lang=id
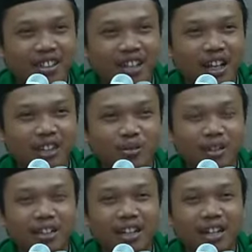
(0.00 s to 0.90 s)
ya
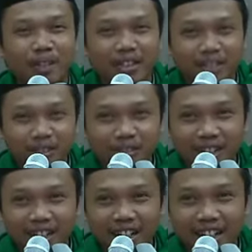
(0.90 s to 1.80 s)
cuman kagak pantas
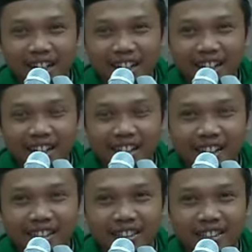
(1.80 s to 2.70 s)
juga
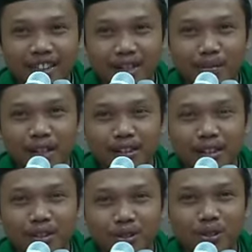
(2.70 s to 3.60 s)
secara bahasa
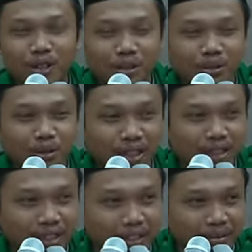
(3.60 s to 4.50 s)
itu zolim juga
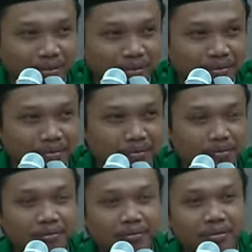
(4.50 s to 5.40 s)
tetap
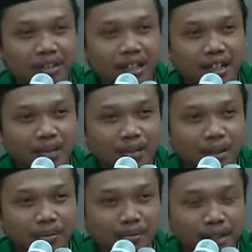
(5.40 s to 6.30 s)
karena
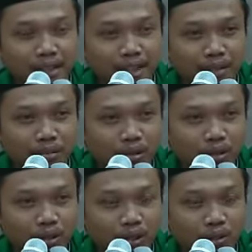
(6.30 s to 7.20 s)
menempatkan
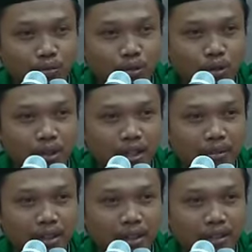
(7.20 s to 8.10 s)
suatu bukan
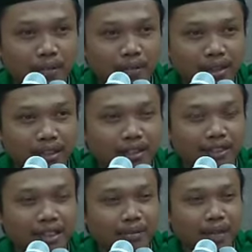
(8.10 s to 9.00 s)
pada tempatnya
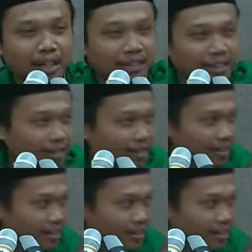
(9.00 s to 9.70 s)
secara bahasa gitu